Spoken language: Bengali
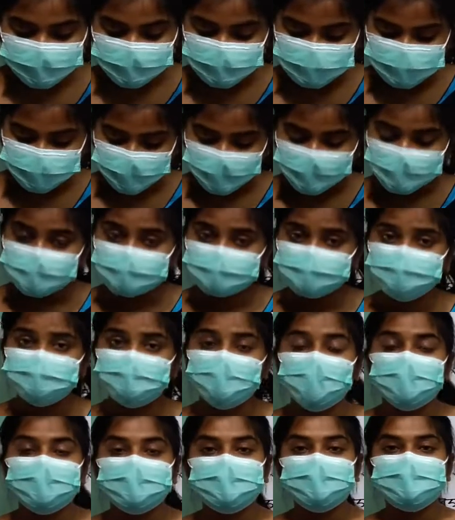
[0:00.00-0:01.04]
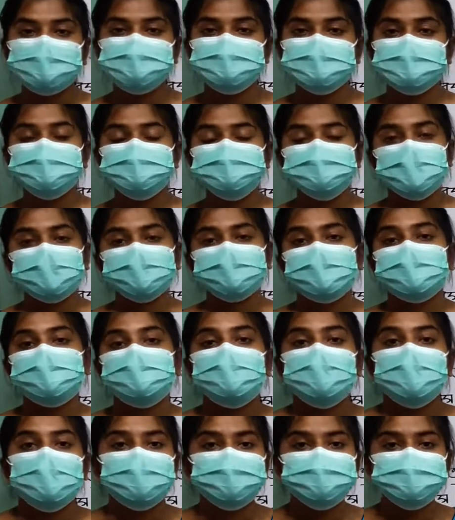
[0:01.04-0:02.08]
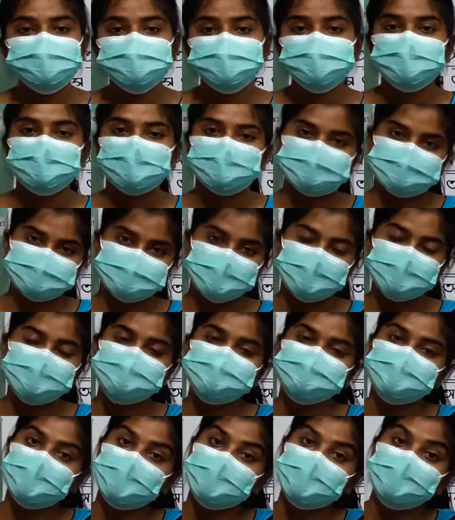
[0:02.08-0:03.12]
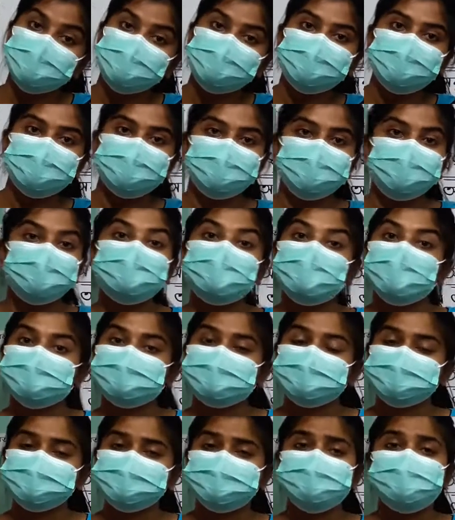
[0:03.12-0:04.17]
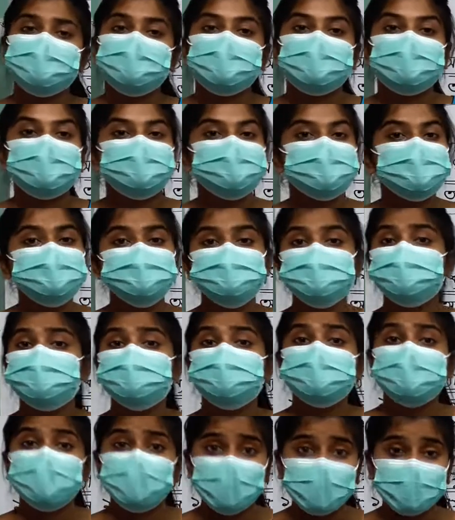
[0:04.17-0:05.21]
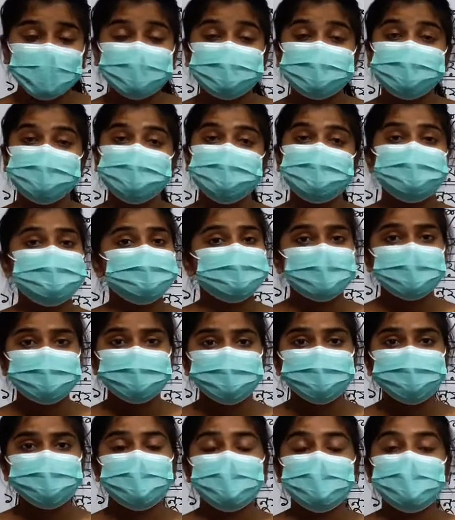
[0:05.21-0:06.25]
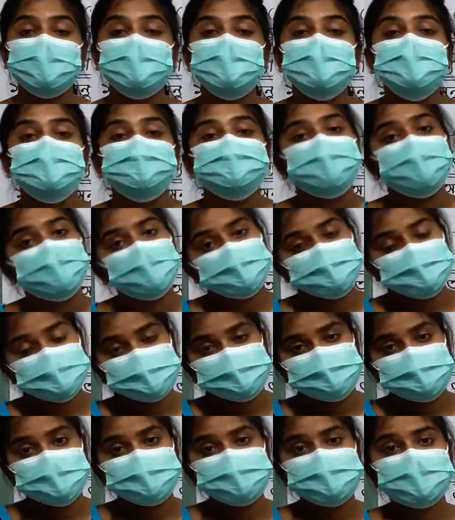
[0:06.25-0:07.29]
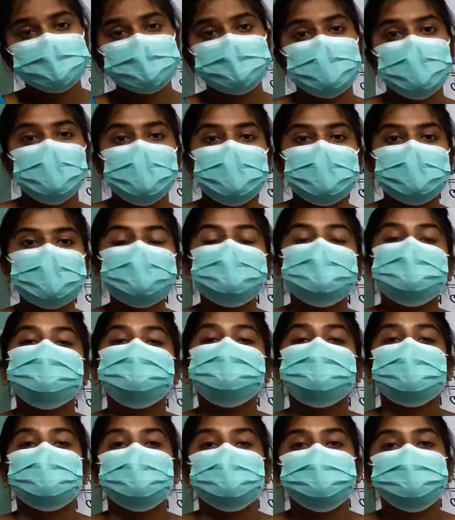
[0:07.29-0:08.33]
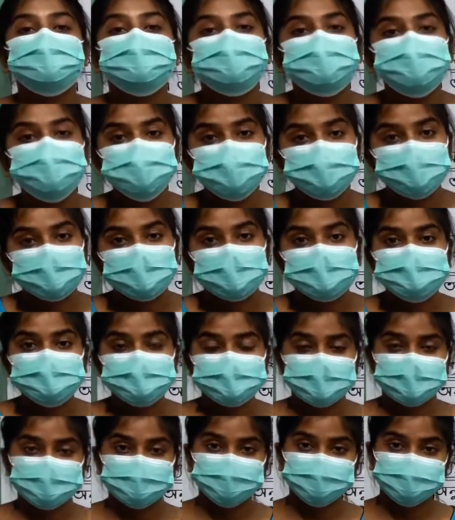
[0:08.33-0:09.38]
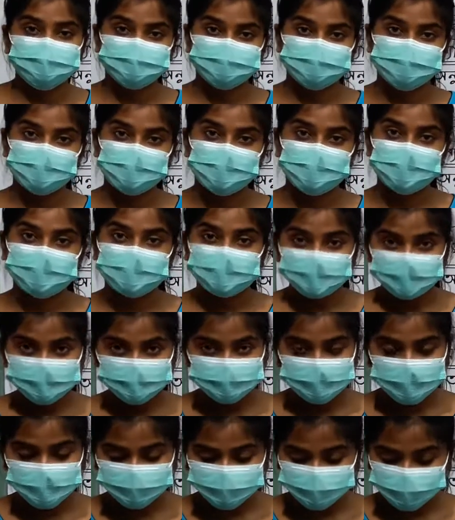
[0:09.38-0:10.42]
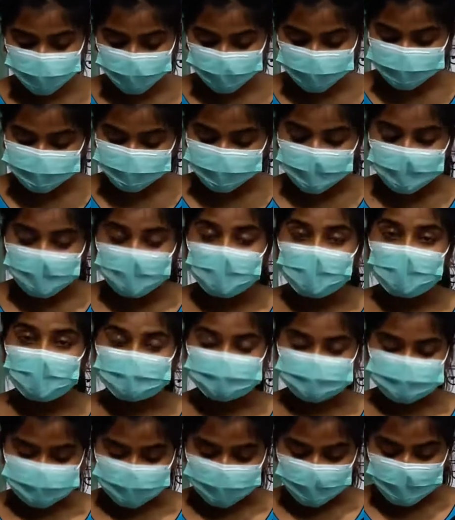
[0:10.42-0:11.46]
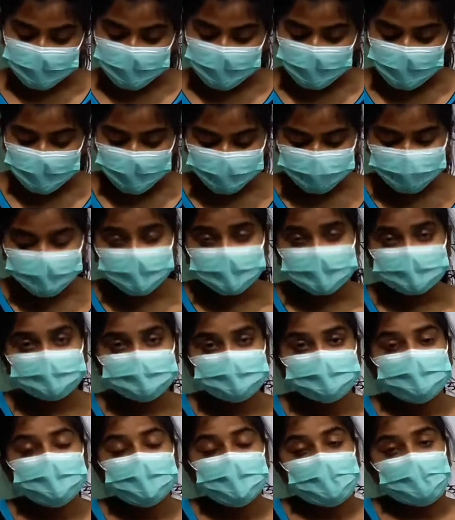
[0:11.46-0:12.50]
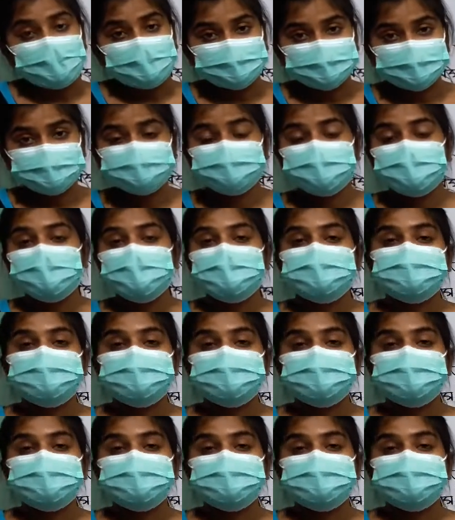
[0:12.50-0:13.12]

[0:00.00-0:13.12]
যে ফলের যে নানান অংশ আছে সেইগুলোরও কাজ আছে ফল আমরা শুধু খাই তা তো না ফল যেমন আমরা খাই ফল পুজোর কাজে ব্যবহৃত হয় তাই তো আচ্ছা এবার একটা ফল